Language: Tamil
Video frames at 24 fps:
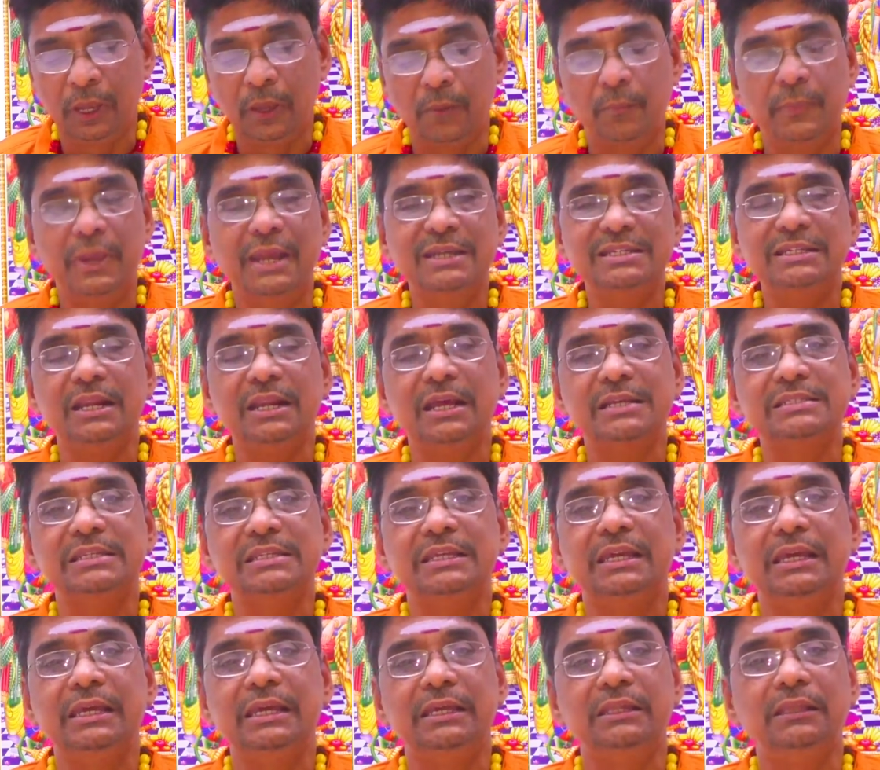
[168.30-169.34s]

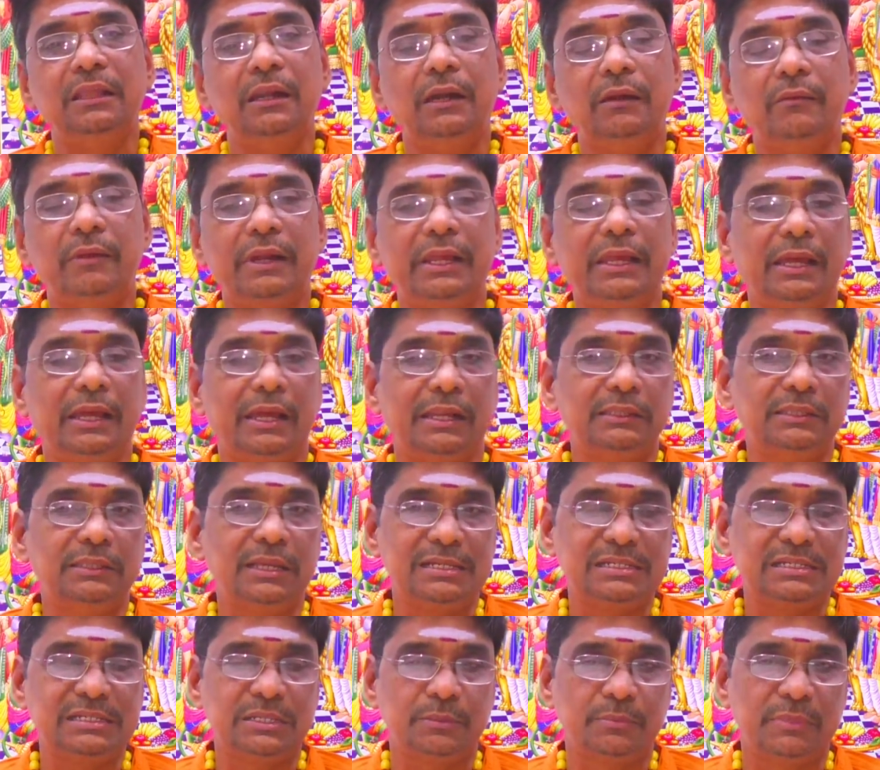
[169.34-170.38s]
மேஷராசிக்கு இதனால் வரைக்கும்
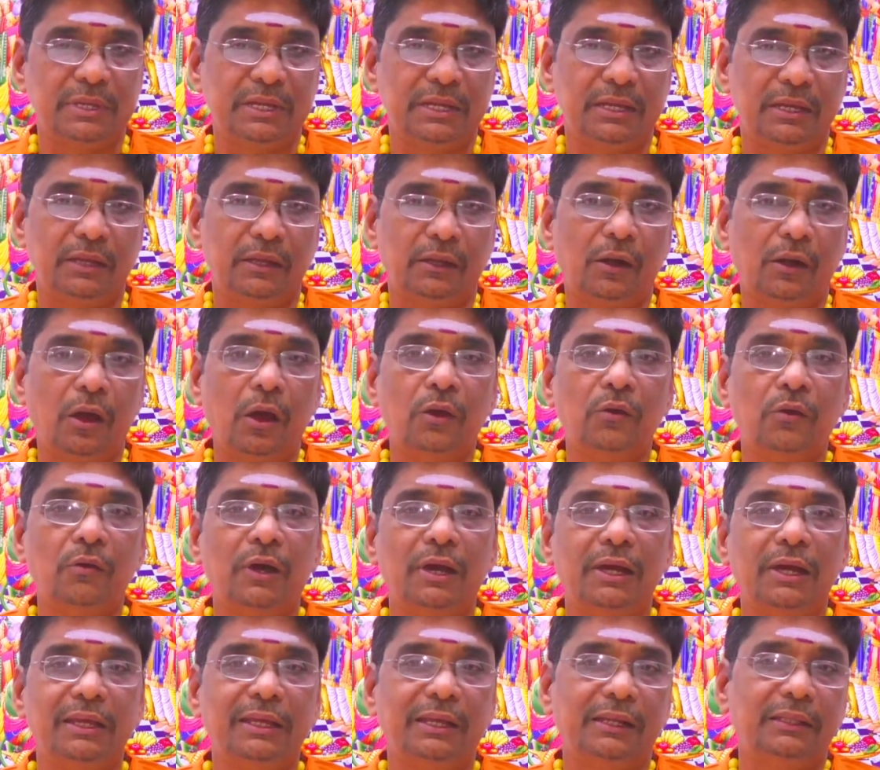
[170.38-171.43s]
அர்த்தாஷ்டம
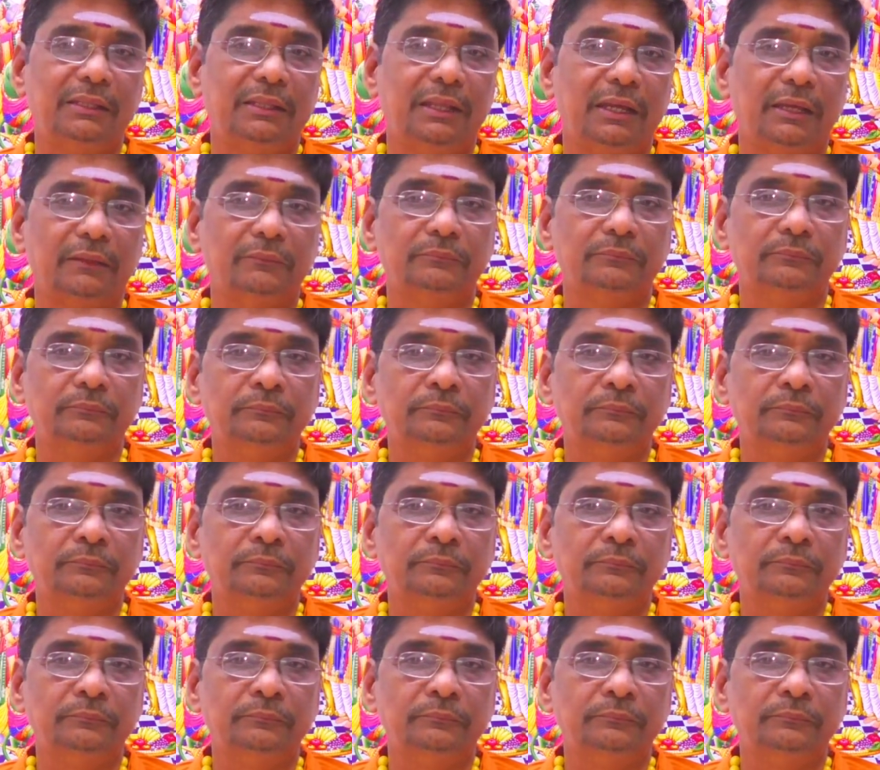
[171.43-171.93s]
ராகுவாக இருந்தார்